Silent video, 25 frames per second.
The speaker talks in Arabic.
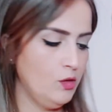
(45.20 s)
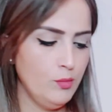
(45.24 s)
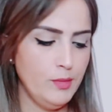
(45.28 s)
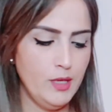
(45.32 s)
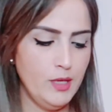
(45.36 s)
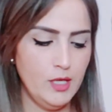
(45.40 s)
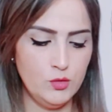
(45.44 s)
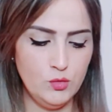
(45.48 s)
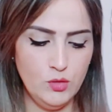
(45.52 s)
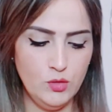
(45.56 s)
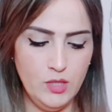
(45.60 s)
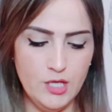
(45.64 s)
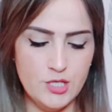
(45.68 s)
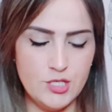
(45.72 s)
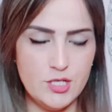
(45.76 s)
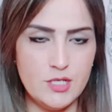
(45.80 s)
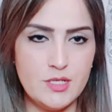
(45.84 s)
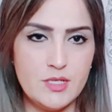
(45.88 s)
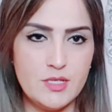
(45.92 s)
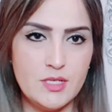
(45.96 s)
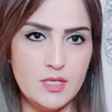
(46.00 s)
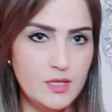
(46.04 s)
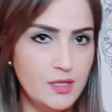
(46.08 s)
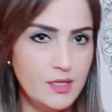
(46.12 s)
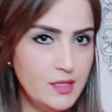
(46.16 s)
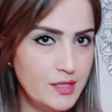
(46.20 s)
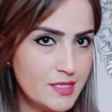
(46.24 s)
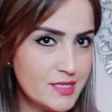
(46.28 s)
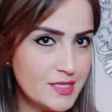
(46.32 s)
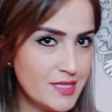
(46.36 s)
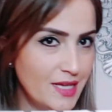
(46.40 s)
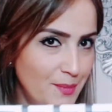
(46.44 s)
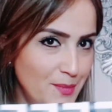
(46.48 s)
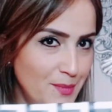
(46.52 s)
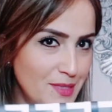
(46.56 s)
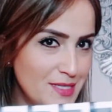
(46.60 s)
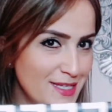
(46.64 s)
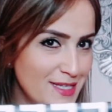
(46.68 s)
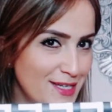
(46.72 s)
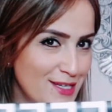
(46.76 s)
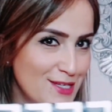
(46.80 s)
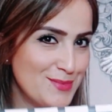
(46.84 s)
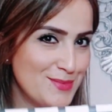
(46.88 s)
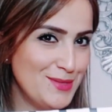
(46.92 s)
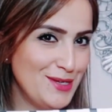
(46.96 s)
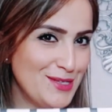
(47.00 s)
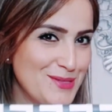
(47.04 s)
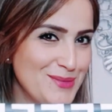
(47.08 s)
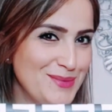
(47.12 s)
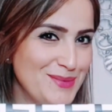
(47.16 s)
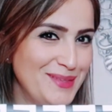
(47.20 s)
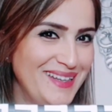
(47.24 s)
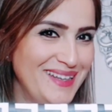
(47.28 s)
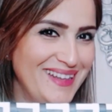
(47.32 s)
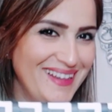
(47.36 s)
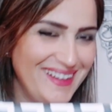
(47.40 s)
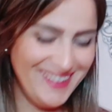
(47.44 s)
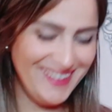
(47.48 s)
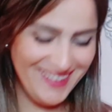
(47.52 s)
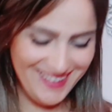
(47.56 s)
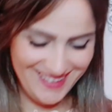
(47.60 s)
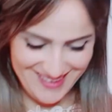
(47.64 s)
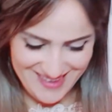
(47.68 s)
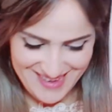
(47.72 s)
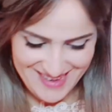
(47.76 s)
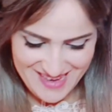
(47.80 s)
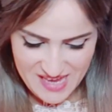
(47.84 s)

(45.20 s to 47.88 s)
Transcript: هما هادو الحاجات اللي استعملت انا جمعتهم هنايا